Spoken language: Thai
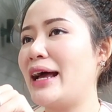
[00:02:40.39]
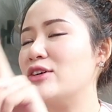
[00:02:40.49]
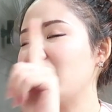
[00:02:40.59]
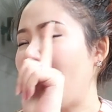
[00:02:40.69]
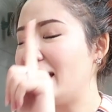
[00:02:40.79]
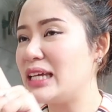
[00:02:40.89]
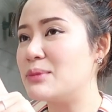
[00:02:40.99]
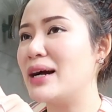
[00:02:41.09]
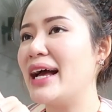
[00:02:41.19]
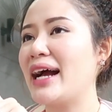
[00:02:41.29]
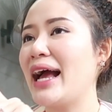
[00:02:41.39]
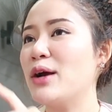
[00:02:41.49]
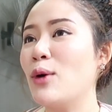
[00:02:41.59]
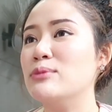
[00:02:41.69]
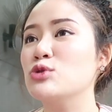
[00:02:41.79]
แล้วใช้ดีมากให้
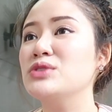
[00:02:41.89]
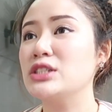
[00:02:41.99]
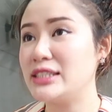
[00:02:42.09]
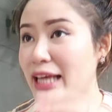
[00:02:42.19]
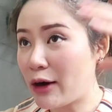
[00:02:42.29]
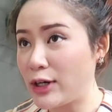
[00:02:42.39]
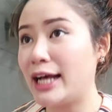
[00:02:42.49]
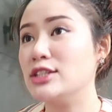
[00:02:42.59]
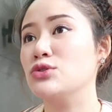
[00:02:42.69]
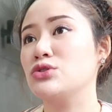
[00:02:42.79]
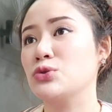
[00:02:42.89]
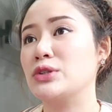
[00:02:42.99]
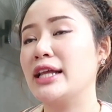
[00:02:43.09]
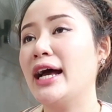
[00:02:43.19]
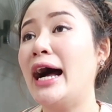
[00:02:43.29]
ความชุ่มชื้นยาวนานสุ
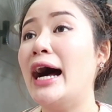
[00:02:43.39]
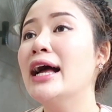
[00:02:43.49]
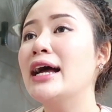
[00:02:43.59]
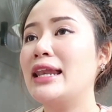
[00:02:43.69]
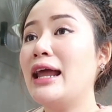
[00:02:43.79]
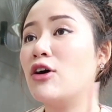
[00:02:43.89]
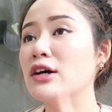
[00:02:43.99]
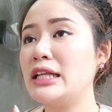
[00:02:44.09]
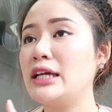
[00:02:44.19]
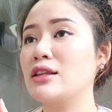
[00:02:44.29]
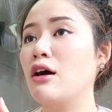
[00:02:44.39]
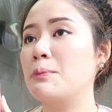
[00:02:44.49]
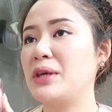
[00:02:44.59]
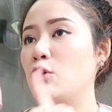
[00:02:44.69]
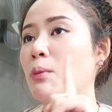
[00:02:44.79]
ดๆนะคะแล้วก็ดีต่อ
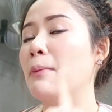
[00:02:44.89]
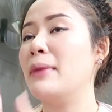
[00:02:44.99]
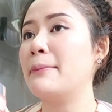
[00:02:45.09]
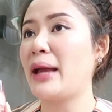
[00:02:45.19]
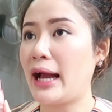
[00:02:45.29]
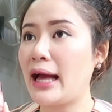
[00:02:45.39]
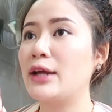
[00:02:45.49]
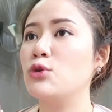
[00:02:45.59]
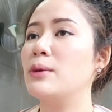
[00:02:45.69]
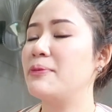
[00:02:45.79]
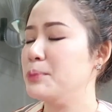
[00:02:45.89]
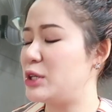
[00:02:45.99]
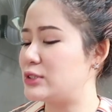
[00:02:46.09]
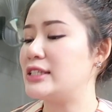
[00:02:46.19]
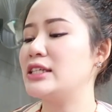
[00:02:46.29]
ผิวบอบบางแพ้ง่ายด้วย
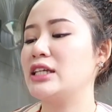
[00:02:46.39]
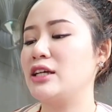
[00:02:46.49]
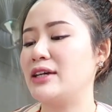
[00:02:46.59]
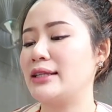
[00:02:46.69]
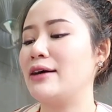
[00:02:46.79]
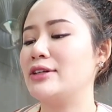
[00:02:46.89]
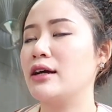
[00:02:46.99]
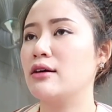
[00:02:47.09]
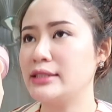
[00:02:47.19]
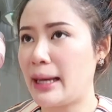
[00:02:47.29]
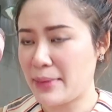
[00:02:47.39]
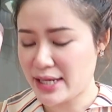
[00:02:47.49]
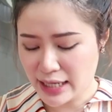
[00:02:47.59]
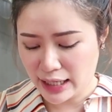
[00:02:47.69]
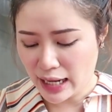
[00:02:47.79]
ผิวเซนซิทีฟอย่างเราเนี่ยก็สา
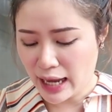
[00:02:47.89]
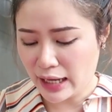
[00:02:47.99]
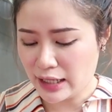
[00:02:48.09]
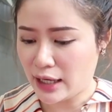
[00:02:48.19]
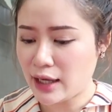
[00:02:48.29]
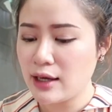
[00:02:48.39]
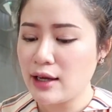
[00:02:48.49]
มารถใช้ได้นะ